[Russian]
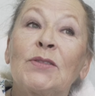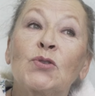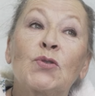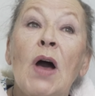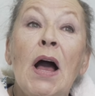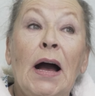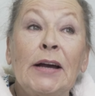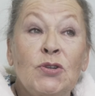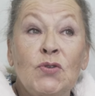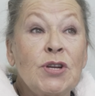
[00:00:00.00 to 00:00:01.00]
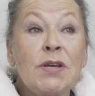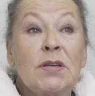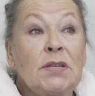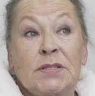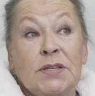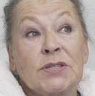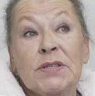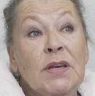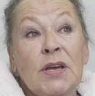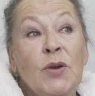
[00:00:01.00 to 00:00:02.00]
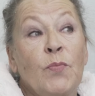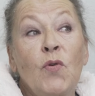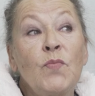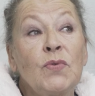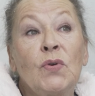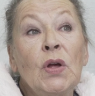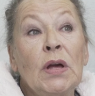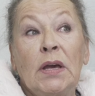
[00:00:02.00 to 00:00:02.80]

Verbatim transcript: То, что ощущения, естественно, я не помню.